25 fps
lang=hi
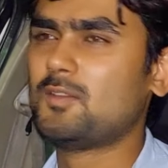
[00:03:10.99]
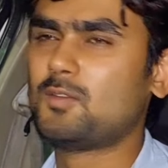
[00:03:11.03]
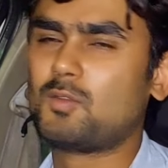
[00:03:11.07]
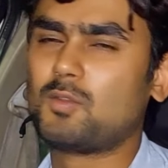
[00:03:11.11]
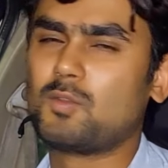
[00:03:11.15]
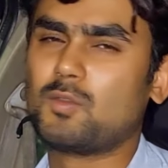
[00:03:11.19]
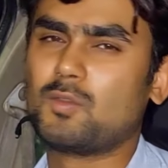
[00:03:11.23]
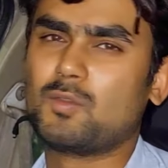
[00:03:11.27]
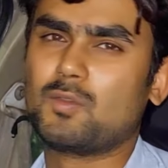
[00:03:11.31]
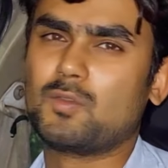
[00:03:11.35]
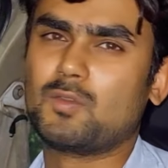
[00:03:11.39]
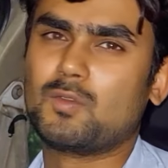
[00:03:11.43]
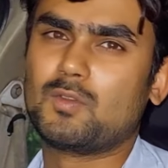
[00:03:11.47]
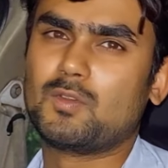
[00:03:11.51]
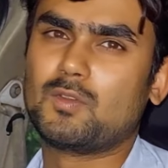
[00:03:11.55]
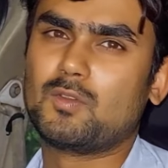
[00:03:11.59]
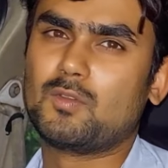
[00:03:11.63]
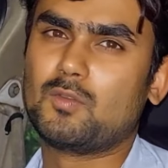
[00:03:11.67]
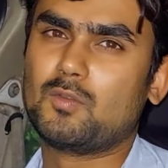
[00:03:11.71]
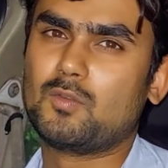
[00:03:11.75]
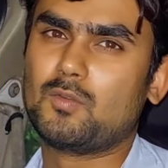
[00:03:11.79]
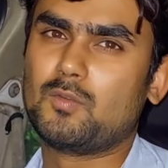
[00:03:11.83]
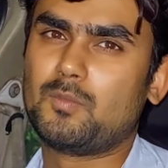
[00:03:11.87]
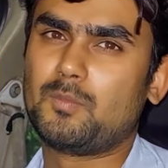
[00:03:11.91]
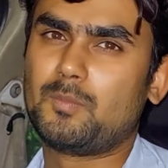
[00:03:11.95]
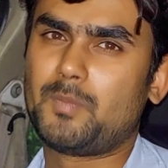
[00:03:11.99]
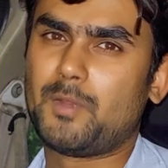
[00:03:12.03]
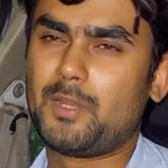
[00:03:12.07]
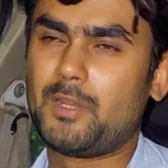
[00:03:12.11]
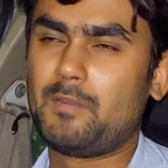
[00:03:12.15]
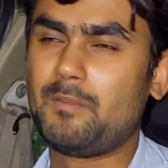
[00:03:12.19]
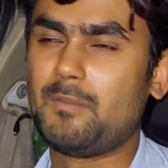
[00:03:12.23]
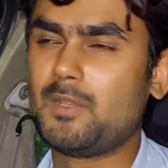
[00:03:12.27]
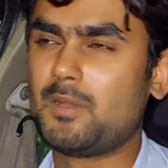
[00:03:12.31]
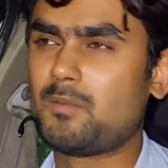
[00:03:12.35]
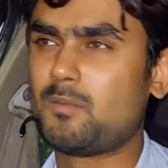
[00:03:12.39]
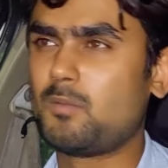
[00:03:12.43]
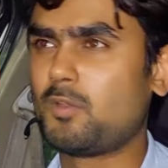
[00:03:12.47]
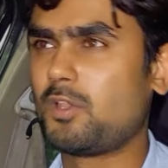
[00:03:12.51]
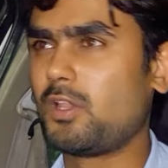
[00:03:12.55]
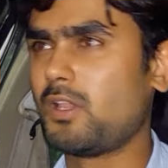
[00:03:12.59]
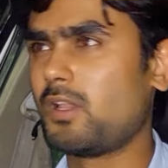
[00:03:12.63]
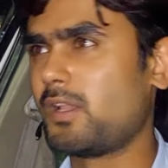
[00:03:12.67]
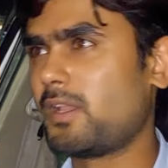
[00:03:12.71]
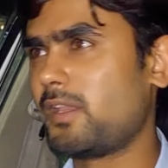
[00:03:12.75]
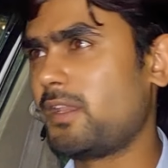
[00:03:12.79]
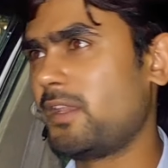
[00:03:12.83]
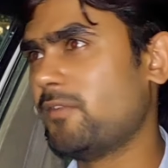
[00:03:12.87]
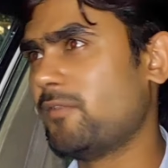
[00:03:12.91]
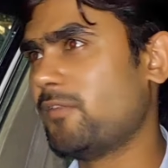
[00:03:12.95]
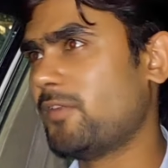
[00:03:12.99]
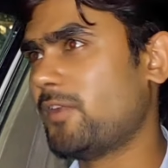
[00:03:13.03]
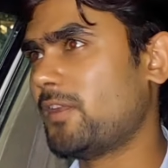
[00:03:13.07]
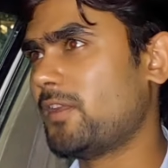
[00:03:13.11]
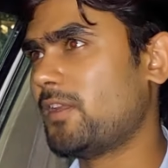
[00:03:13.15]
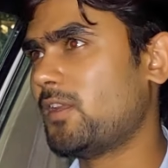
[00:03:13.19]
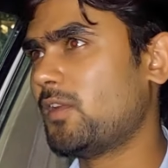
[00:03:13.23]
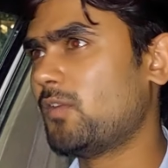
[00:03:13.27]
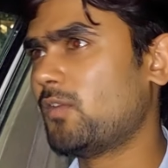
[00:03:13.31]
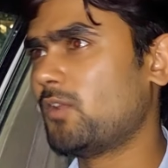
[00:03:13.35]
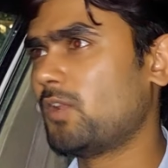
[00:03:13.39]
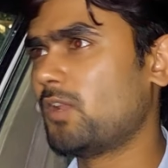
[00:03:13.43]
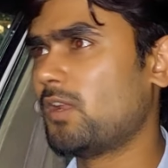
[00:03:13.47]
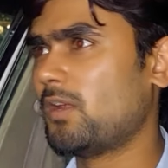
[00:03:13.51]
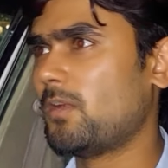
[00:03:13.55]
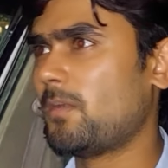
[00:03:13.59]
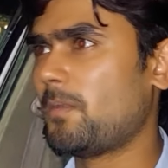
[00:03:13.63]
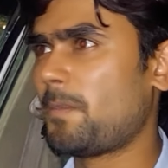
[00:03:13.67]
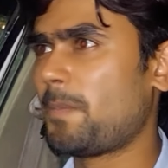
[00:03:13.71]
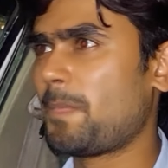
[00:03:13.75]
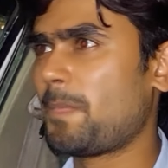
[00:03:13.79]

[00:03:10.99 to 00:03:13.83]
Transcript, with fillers: तो प्रीमियर बुकिंग का ये फ़ायदा हो गया